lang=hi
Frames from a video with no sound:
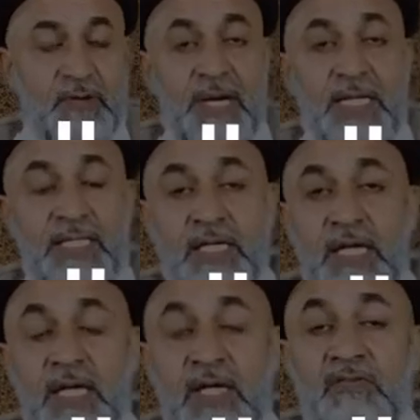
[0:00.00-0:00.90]
वहाँ फरमाया
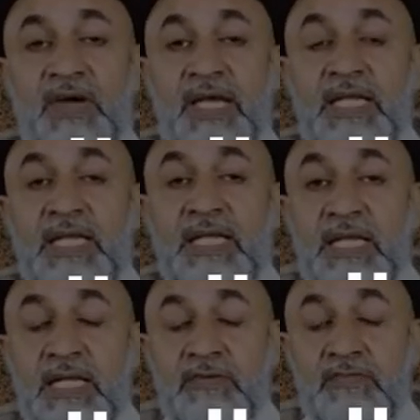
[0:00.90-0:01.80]
था
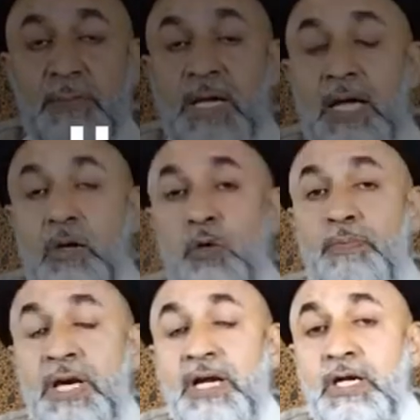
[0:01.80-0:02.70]
फ़िन वमा
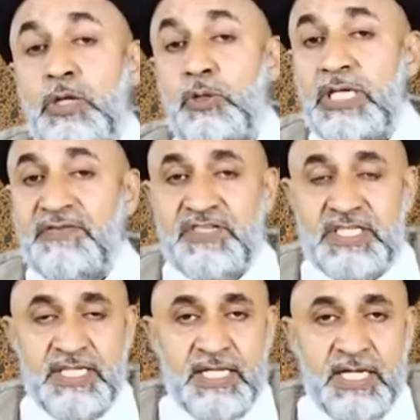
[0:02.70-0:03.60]
उबर
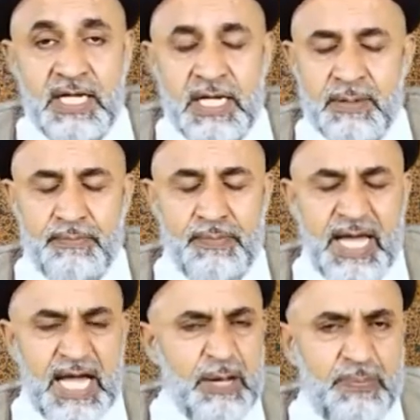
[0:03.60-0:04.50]
नफ्सी
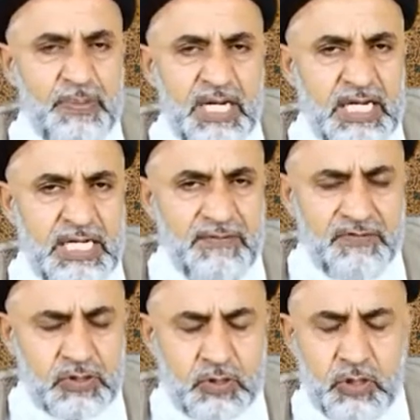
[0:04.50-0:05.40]
मैं अपने
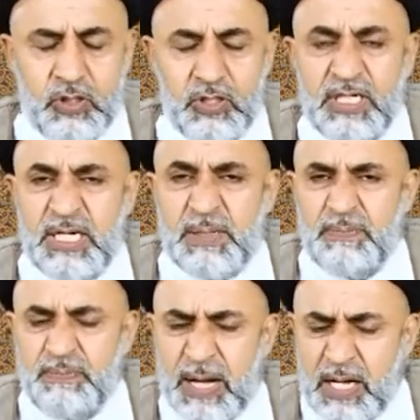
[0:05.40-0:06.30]
नफ्स को
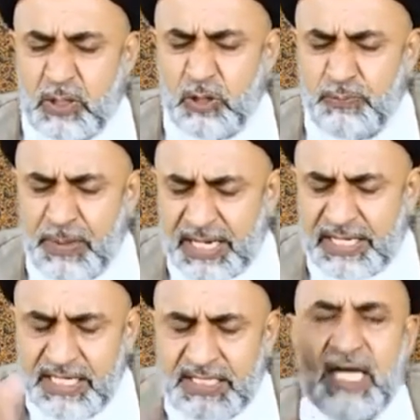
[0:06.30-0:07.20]
पाक व
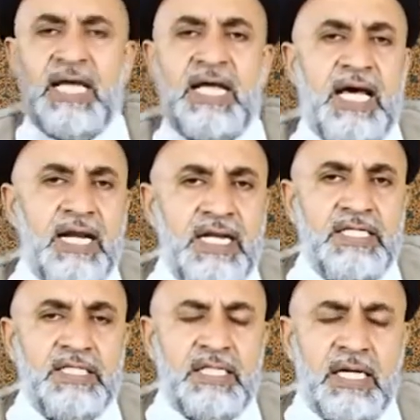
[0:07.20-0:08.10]
पाकिज़ा करार
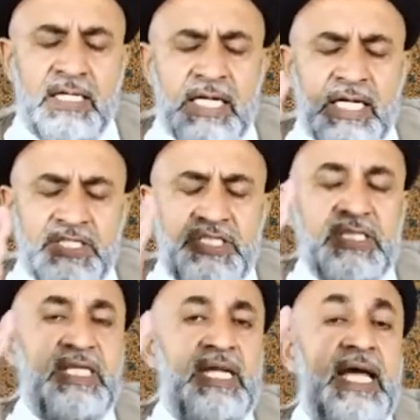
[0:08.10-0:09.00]
नहीं देता
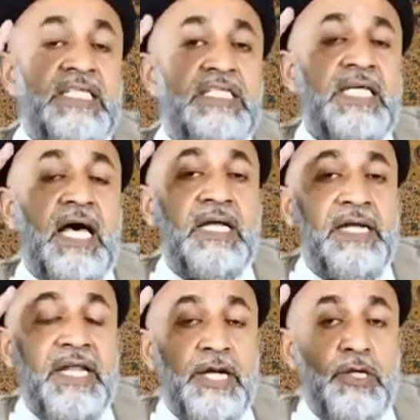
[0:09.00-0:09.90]
जितना
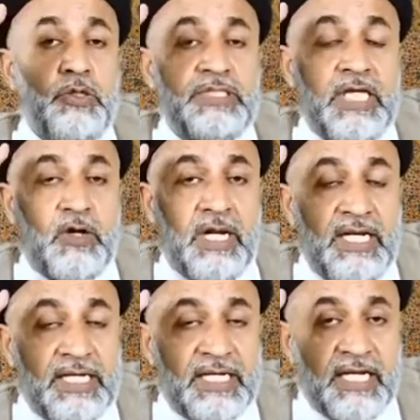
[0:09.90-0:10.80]
इंसान नेक होता है और
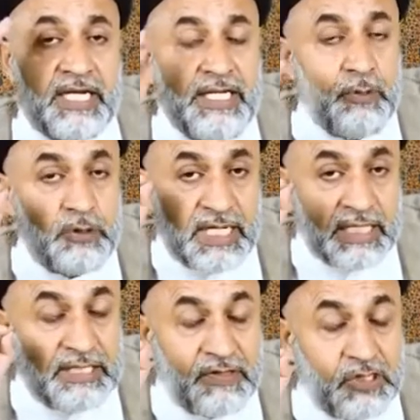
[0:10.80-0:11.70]
अल्लाह के करीब होता
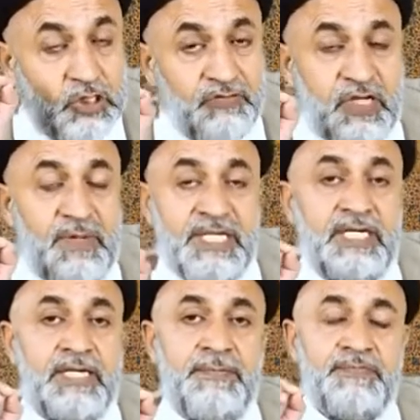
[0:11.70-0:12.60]
है तवज्जो
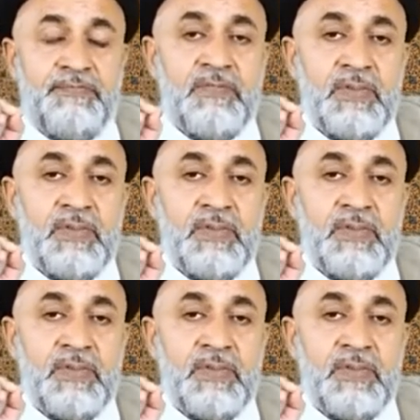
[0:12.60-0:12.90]
फरमाइएगा